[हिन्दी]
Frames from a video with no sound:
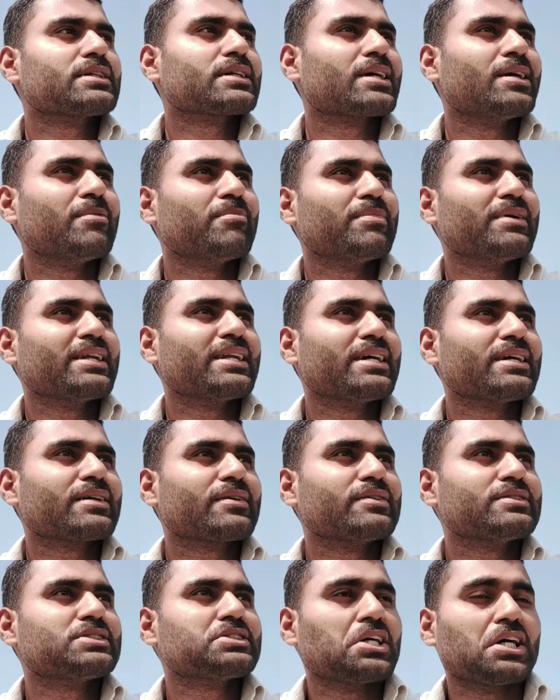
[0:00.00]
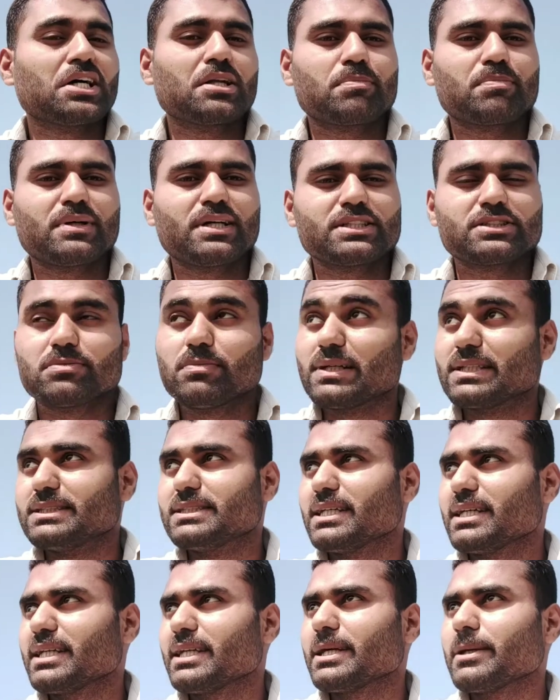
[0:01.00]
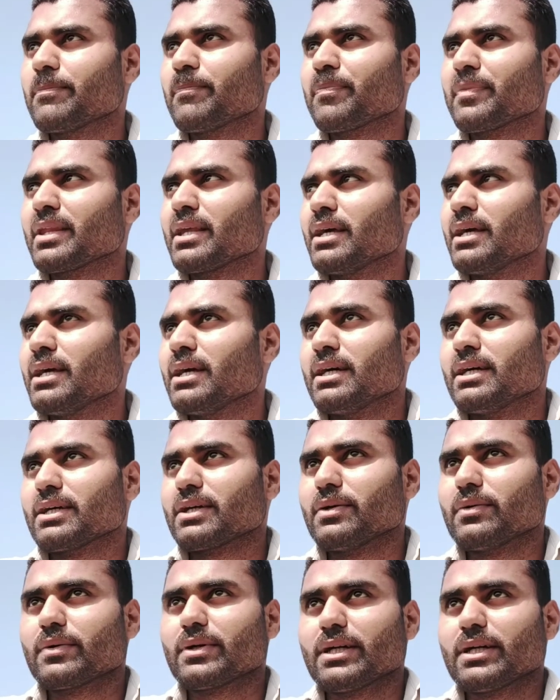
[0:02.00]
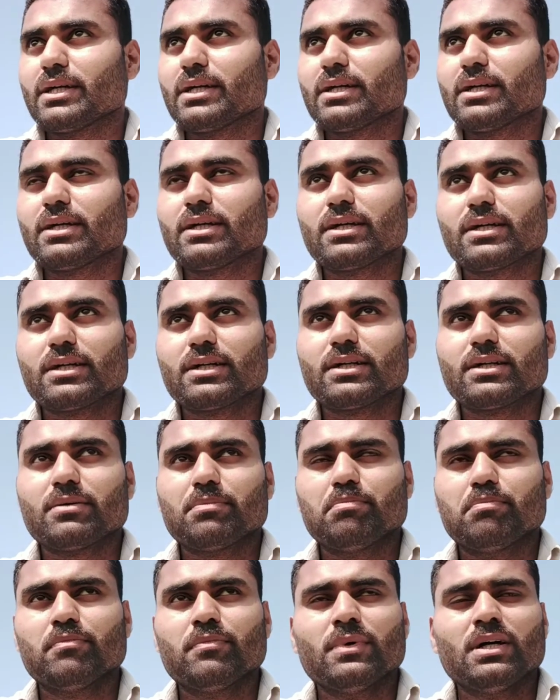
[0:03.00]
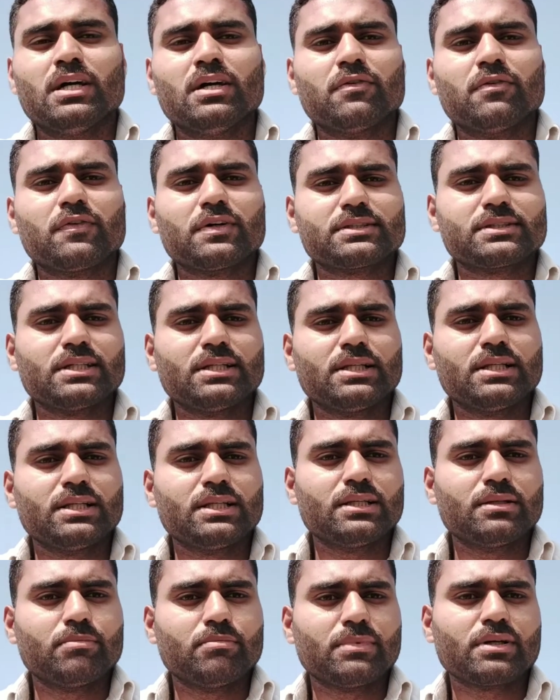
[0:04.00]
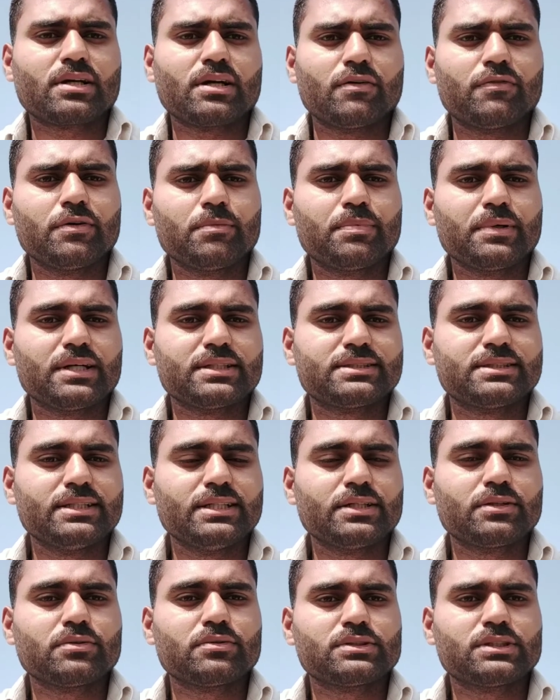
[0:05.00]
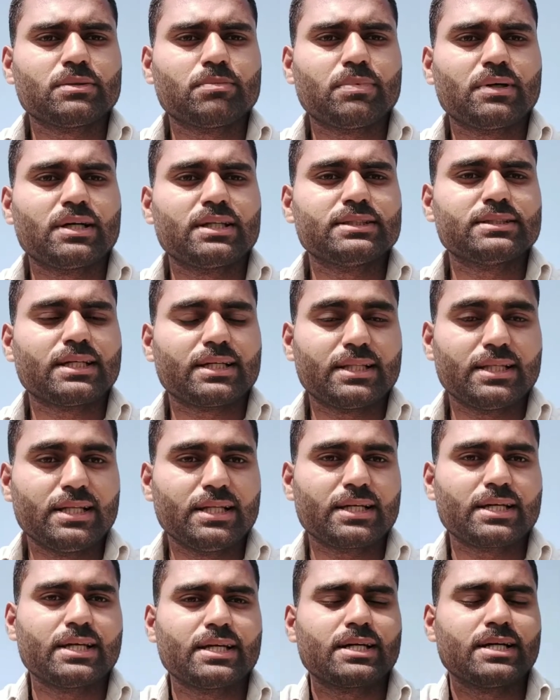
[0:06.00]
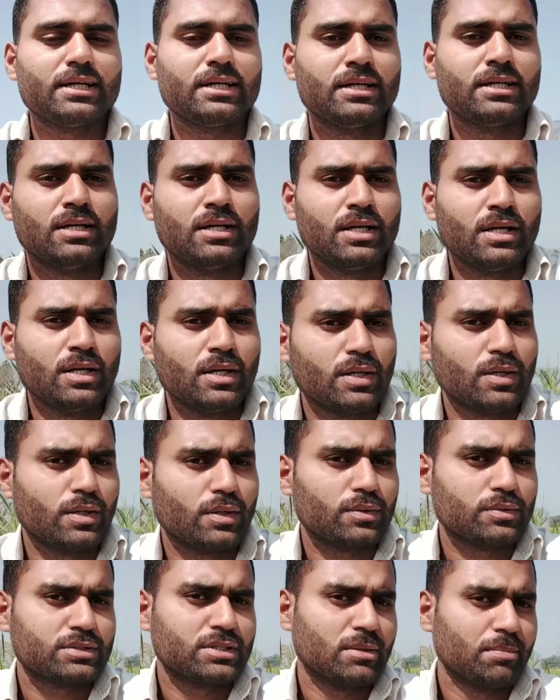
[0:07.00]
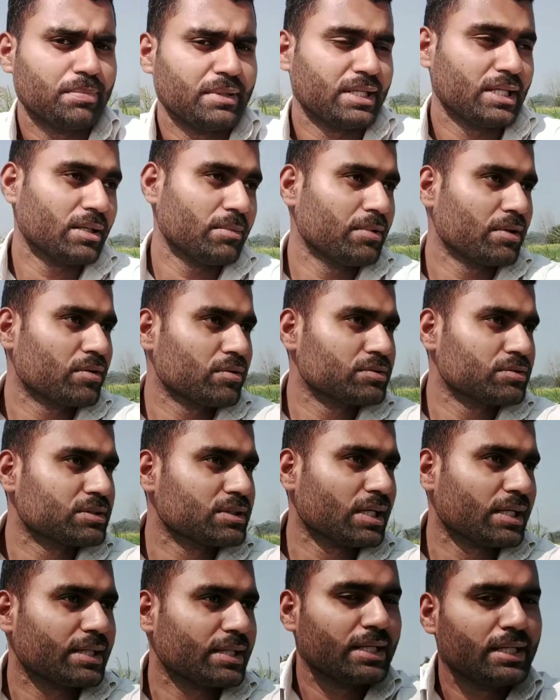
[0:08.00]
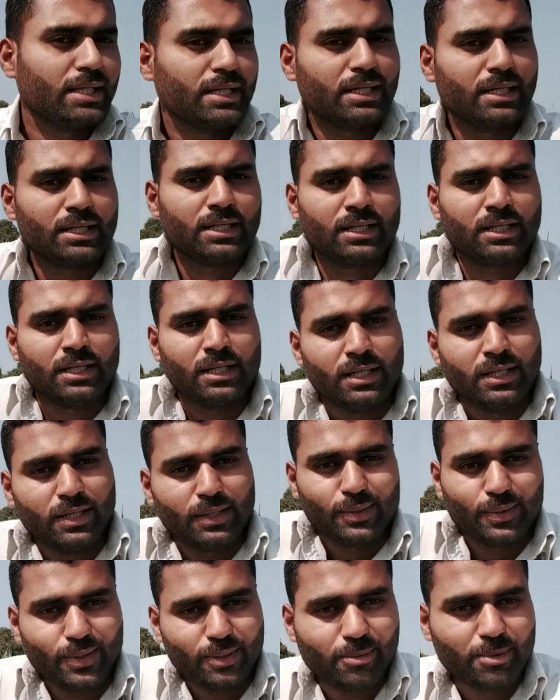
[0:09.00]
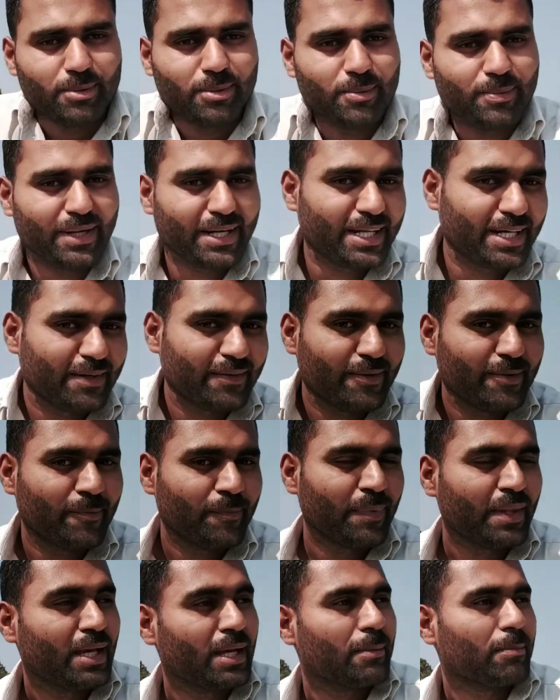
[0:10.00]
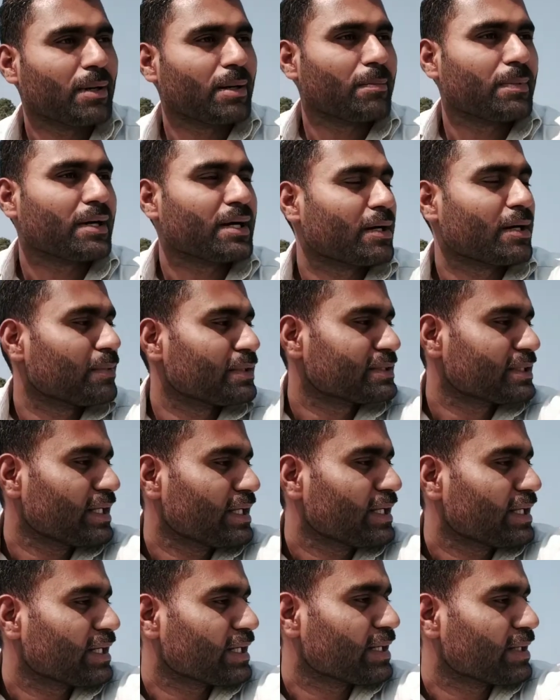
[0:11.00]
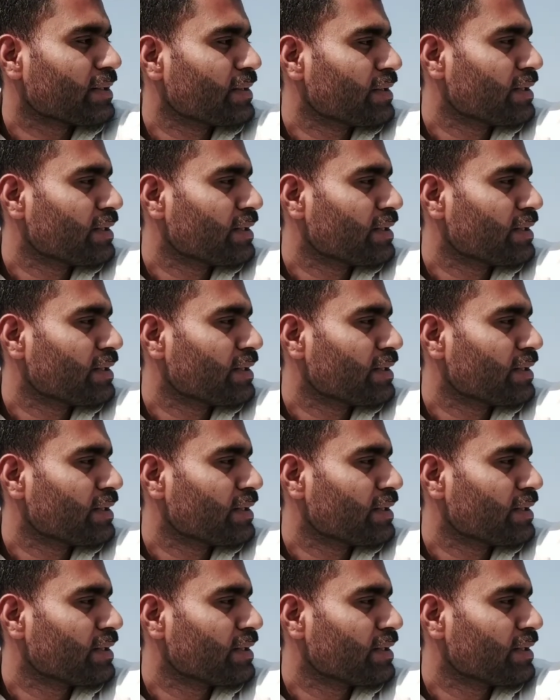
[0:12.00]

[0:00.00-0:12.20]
से कम भी ना कोई चार पाँच बज जाने क्योंकि फसल में काफ़ी प्यासी है तो उससे पानी ज़्यादा लगेगा और उसने पीना भी कुछ ज़्यादा ही है तो अभी मैं बैठा हुआ पापा घर पे चले गए